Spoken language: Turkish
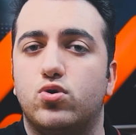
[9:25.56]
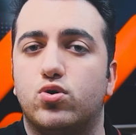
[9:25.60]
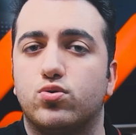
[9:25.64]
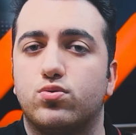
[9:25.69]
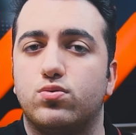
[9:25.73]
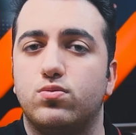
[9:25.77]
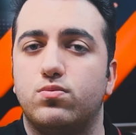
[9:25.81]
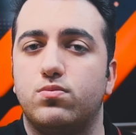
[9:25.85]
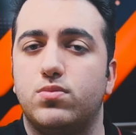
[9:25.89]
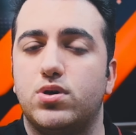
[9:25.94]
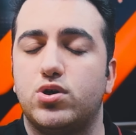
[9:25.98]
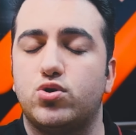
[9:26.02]

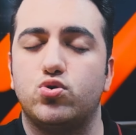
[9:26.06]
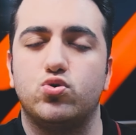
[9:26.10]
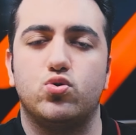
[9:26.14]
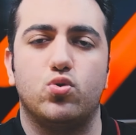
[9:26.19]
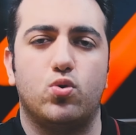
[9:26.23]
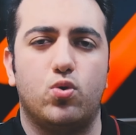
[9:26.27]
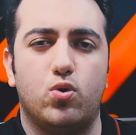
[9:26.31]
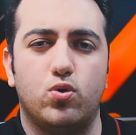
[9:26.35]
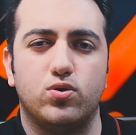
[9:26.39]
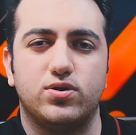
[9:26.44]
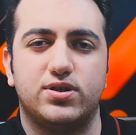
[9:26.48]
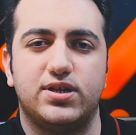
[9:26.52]

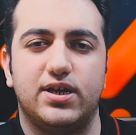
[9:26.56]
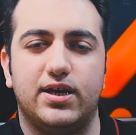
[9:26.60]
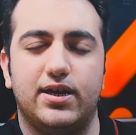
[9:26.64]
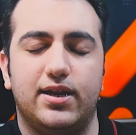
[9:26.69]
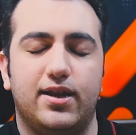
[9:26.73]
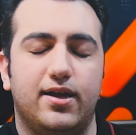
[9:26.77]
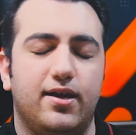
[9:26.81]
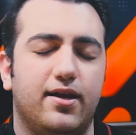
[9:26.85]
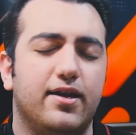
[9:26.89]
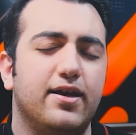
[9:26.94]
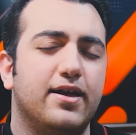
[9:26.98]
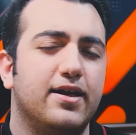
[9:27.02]
4510
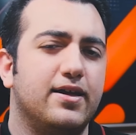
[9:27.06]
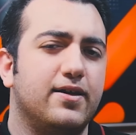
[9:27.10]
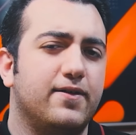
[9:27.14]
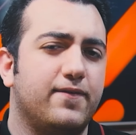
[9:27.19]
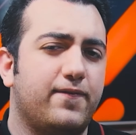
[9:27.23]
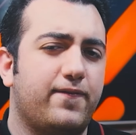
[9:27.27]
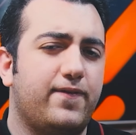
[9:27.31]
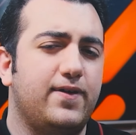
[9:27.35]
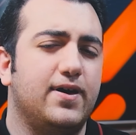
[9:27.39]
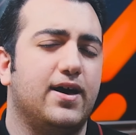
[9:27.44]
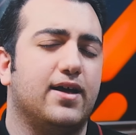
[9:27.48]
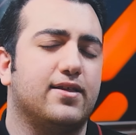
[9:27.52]
TL.
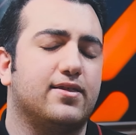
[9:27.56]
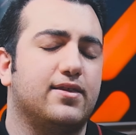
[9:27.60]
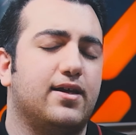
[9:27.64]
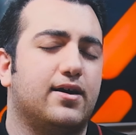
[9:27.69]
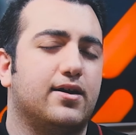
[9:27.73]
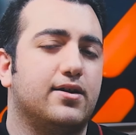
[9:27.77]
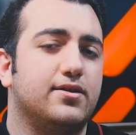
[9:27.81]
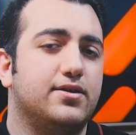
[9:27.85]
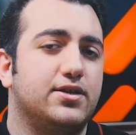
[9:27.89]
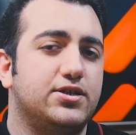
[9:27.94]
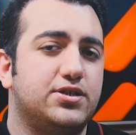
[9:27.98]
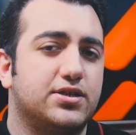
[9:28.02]

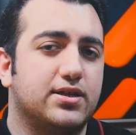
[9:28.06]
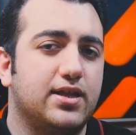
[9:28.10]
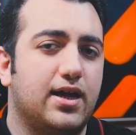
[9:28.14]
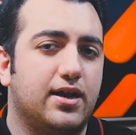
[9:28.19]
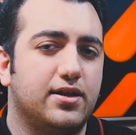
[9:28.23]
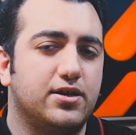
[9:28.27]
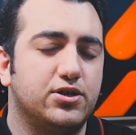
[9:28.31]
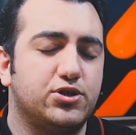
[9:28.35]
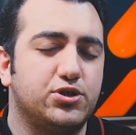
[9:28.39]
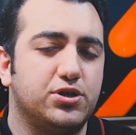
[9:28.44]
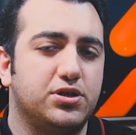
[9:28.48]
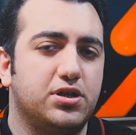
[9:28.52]
Fiyatlarda
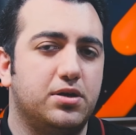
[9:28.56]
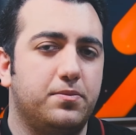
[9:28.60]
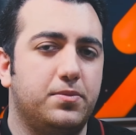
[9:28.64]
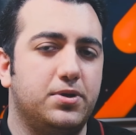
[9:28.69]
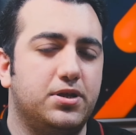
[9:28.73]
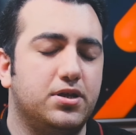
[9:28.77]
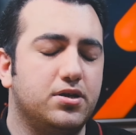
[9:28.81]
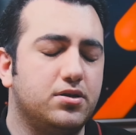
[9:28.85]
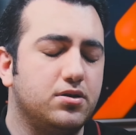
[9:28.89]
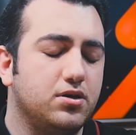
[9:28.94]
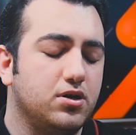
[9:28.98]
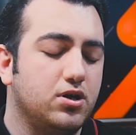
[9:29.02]
değişiklikler
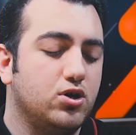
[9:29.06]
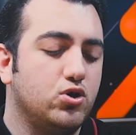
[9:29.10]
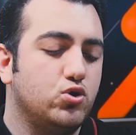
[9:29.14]
yaşanabilir.